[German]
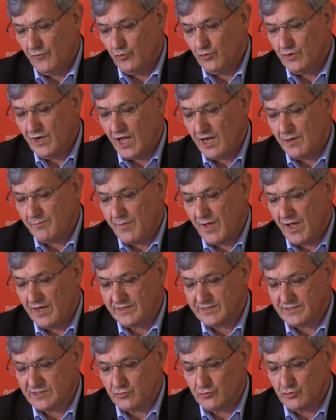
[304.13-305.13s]

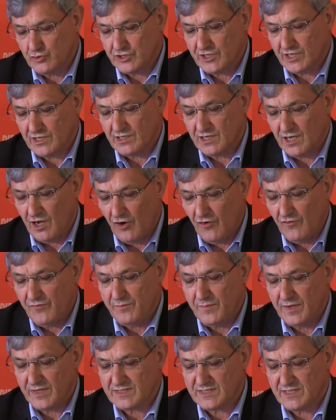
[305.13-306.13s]
unhaltbare Zustände
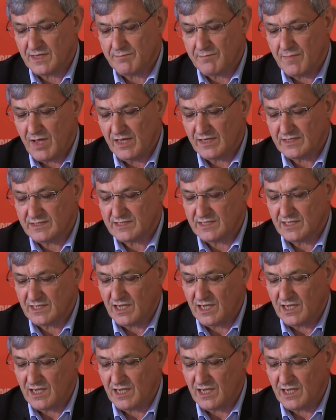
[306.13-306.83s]
aufmerksam macht,